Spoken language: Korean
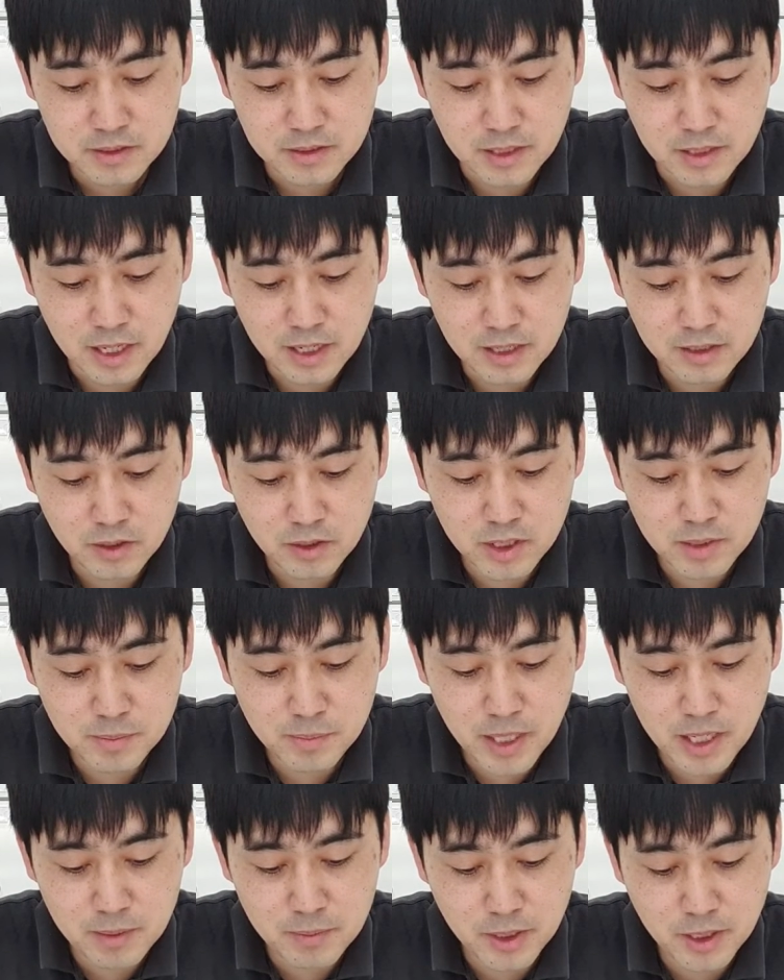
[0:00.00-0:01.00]
내가 너를
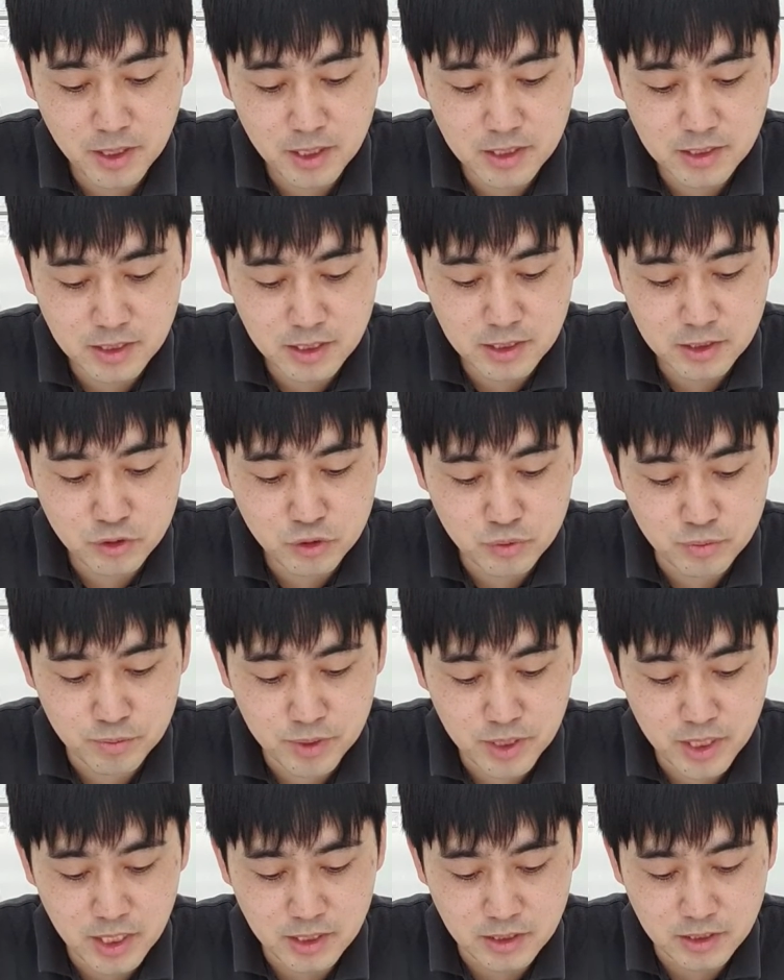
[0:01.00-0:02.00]
파멸할 자를
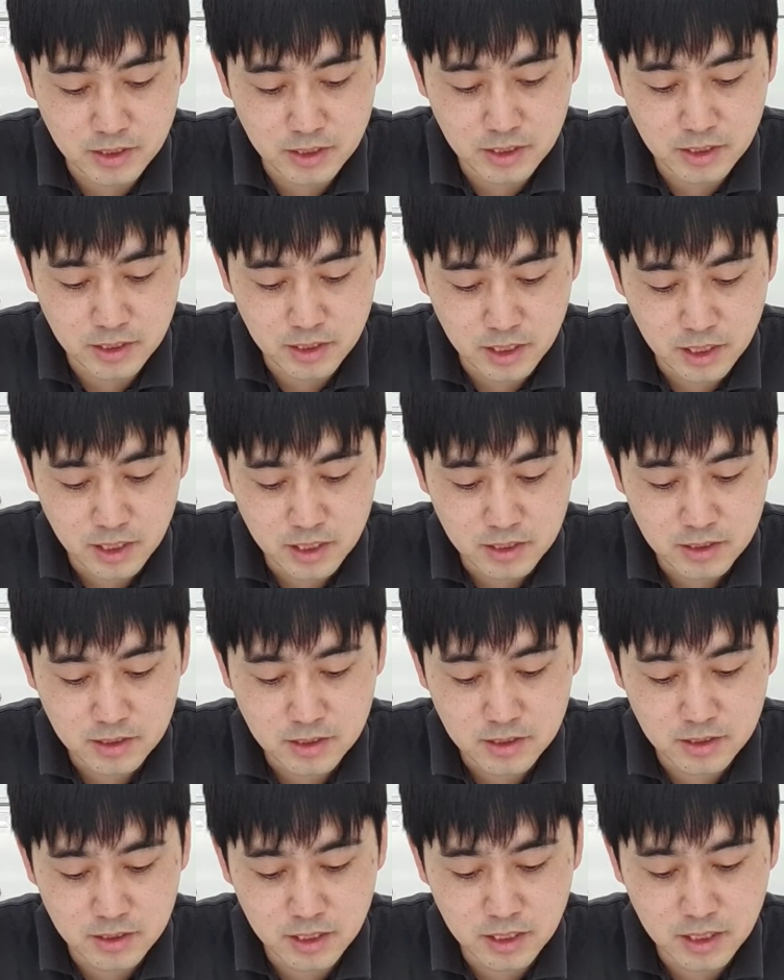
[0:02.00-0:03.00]
준비하리니
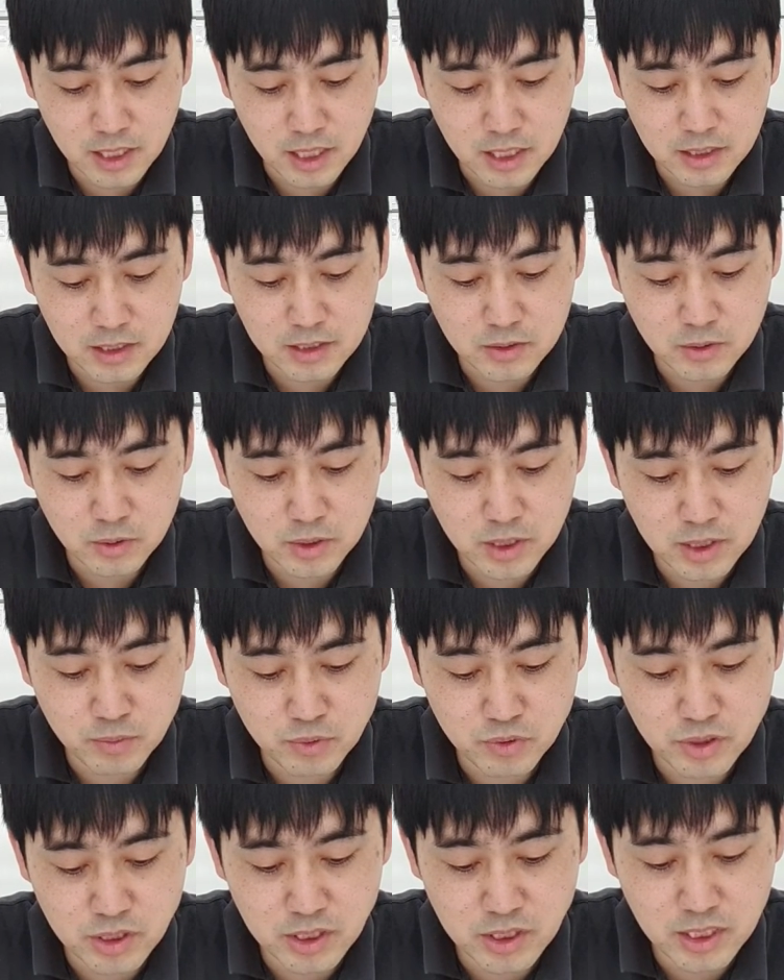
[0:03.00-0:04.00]
그들이 각기 손에
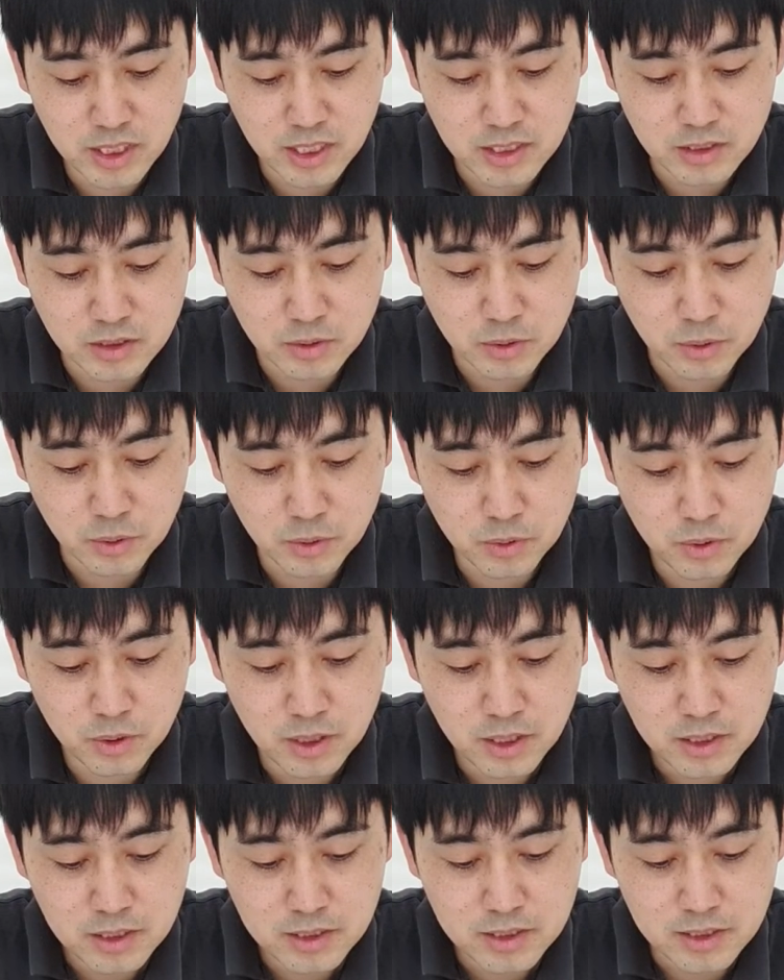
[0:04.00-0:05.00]
무기를 가지고